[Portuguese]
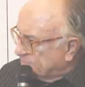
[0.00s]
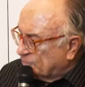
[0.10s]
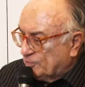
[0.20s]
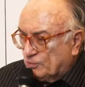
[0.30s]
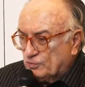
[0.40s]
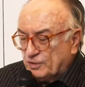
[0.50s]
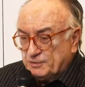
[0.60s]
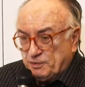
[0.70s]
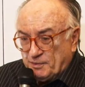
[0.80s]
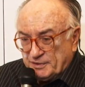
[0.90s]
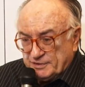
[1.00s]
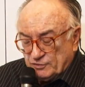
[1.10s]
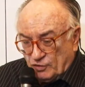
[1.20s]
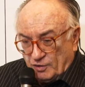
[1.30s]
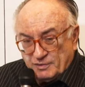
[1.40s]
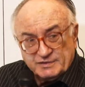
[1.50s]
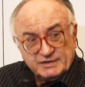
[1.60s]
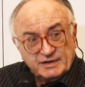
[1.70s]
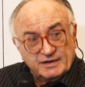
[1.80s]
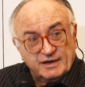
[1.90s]
O, o, grande problema de
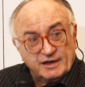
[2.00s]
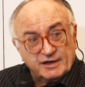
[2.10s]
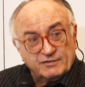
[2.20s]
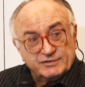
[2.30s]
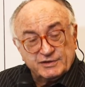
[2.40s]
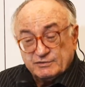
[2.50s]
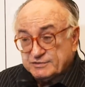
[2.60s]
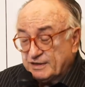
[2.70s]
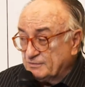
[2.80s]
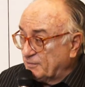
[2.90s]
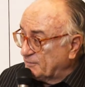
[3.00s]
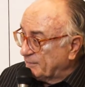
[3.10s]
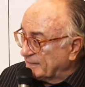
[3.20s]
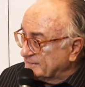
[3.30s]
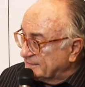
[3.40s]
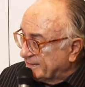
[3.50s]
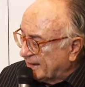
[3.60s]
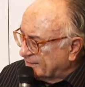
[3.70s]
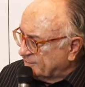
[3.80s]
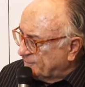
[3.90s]
normas é que você não tem uma base
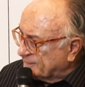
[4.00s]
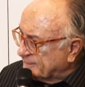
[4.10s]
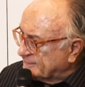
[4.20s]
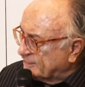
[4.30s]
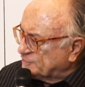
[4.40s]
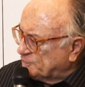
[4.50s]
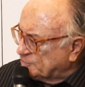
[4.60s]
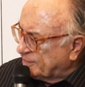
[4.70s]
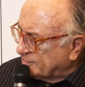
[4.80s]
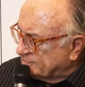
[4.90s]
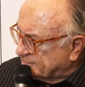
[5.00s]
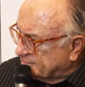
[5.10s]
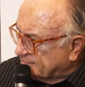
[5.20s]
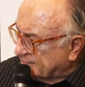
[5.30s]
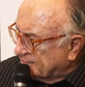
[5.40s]
técnica de fazer certos projetos.